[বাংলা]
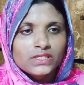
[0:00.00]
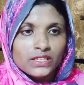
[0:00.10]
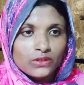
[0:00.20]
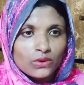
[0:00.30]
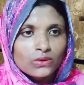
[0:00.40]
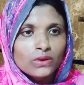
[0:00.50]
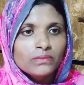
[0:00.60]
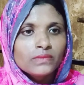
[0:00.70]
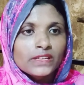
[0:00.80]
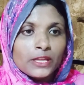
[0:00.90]
কি রকম
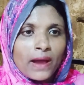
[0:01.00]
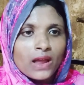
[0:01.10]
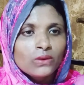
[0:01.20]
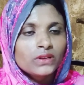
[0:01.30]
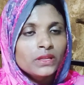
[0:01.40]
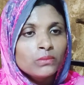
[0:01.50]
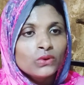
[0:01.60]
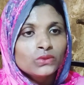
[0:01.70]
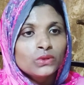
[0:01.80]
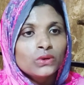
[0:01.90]
কি ভালো কি
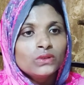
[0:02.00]
মন্দ